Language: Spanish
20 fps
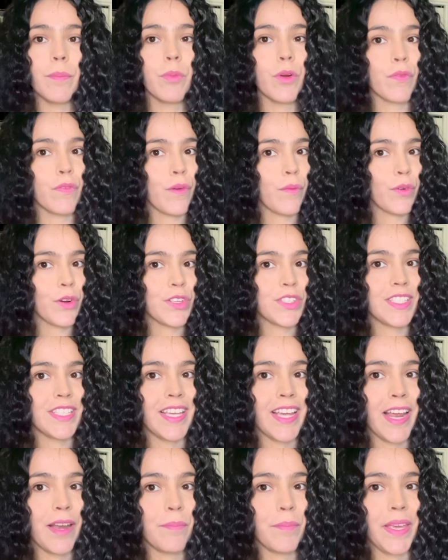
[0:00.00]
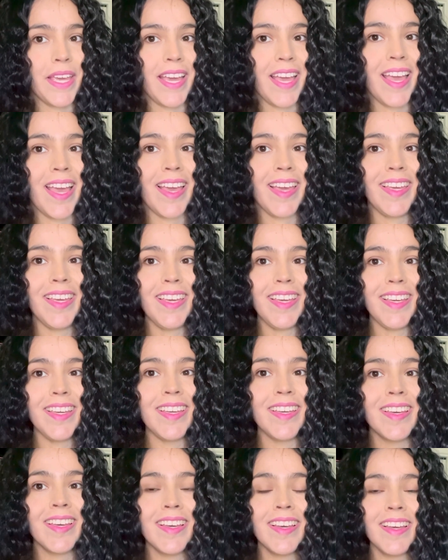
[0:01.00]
por favor síganme ahí,